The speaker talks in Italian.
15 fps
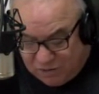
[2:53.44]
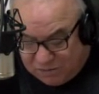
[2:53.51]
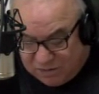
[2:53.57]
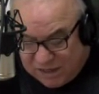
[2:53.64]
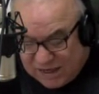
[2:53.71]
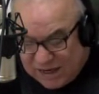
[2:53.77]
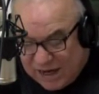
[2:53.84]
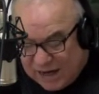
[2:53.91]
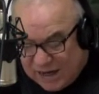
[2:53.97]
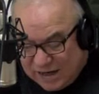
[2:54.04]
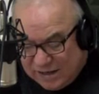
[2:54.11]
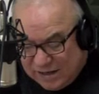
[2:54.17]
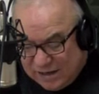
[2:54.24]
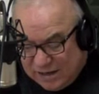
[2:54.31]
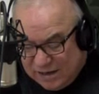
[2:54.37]

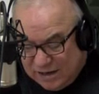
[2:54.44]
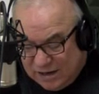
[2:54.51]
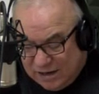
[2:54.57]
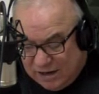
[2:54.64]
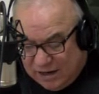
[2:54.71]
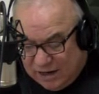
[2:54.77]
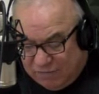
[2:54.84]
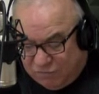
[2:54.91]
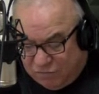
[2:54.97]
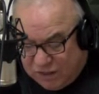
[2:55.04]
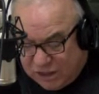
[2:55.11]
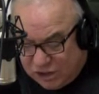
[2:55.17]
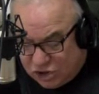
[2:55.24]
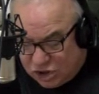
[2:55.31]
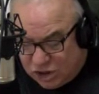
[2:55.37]
familiari e
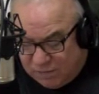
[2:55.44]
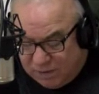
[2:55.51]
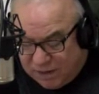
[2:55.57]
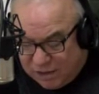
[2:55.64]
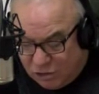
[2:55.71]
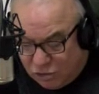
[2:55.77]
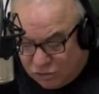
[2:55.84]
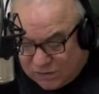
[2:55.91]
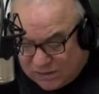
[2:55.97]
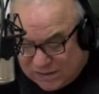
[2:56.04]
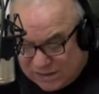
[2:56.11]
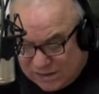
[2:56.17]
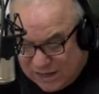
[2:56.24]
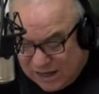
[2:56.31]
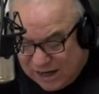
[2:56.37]
finisce per
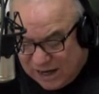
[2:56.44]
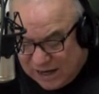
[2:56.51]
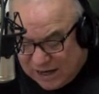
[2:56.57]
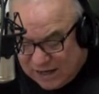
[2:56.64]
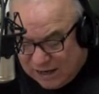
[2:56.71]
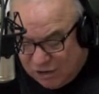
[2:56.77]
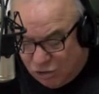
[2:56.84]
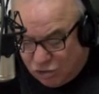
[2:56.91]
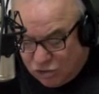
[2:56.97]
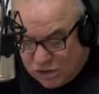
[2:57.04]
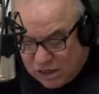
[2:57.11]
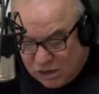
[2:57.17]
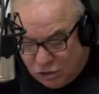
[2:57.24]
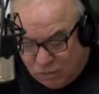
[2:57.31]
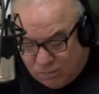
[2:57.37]
considerare
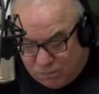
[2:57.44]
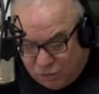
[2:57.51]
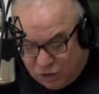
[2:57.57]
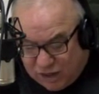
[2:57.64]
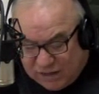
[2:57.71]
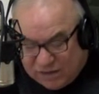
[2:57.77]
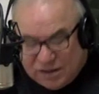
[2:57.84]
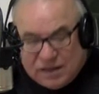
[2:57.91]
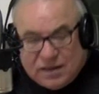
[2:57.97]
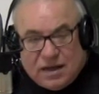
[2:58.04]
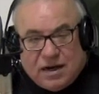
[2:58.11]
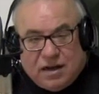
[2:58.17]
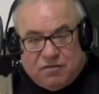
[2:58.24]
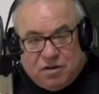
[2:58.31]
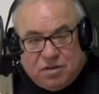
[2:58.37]
ogni componente
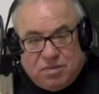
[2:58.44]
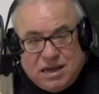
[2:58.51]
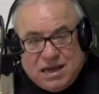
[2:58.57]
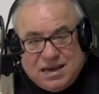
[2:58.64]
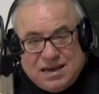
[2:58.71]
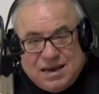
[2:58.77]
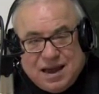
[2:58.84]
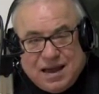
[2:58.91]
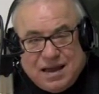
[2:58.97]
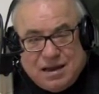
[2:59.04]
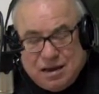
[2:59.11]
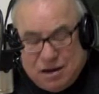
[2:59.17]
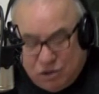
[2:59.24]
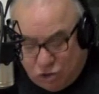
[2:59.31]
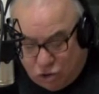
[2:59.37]
della famiglia
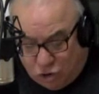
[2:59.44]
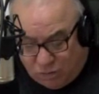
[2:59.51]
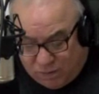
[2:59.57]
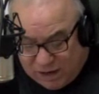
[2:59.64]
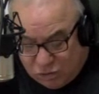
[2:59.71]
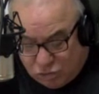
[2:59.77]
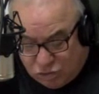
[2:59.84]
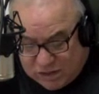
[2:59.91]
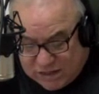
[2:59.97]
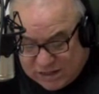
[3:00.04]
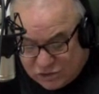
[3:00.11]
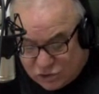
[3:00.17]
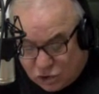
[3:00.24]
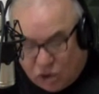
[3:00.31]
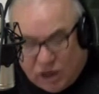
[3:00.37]
come
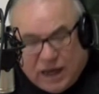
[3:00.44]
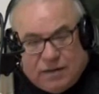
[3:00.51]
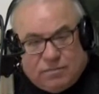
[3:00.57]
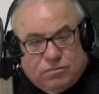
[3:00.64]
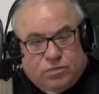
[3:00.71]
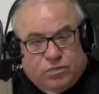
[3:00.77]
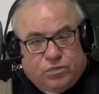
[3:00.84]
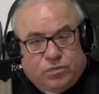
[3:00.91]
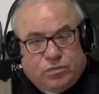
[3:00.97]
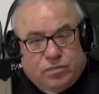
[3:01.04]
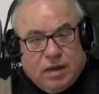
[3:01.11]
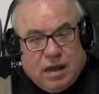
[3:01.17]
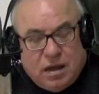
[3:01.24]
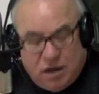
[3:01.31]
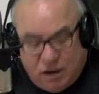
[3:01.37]
un'isola,
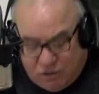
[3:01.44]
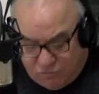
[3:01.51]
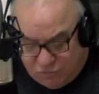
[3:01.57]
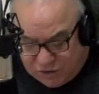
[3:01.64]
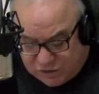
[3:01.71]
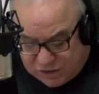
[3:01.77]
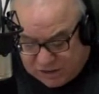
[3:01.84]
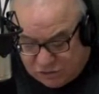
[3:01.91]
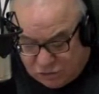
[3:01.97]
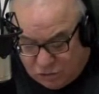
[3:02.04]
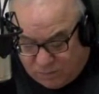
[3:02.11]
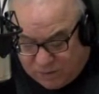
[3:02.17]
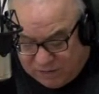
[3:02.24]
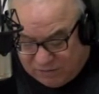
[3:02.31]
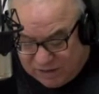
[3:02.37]

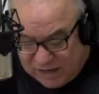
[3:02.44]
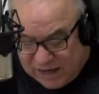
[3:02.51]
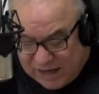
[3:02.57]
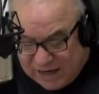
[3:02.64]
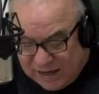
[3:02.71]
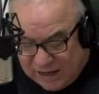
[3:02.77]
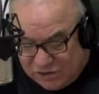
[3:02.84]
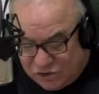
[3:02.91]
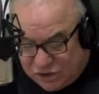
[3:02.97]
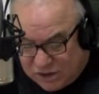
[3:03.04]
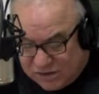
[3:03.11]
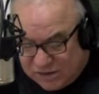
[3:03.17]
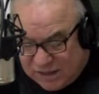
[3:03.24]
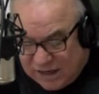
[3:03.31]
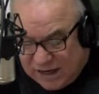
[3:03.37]
facendo prevalere in
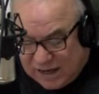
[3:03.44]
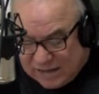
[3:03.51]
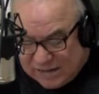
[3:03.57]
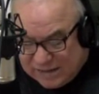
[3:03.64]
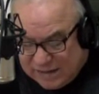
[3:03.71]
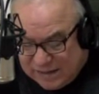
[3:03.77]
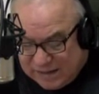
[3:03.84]
certi casi